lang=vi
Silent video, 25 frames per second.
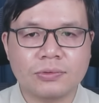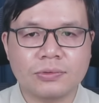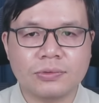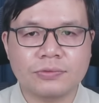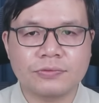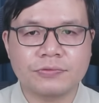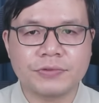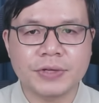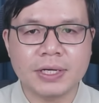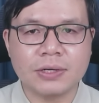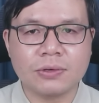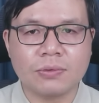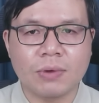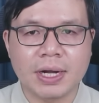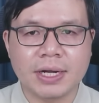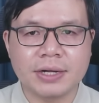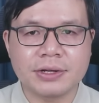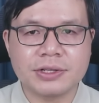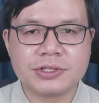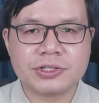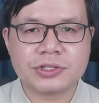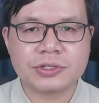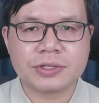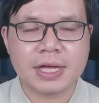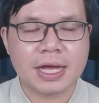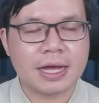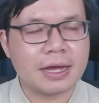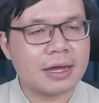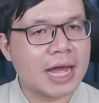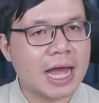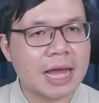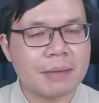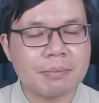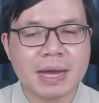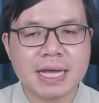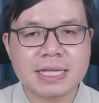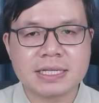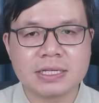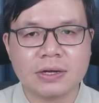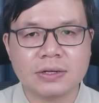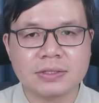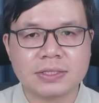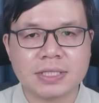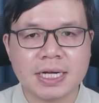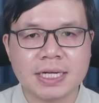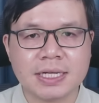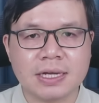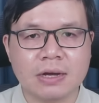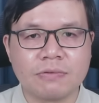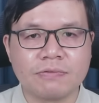phiến quân à, Hamas họ
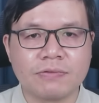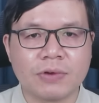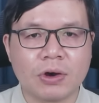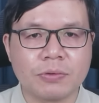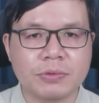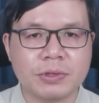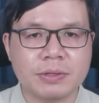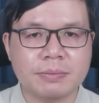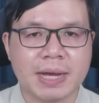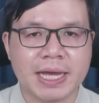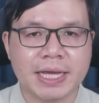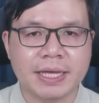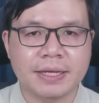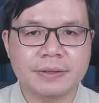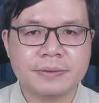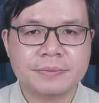tấn công vào hôm thứ Bảy.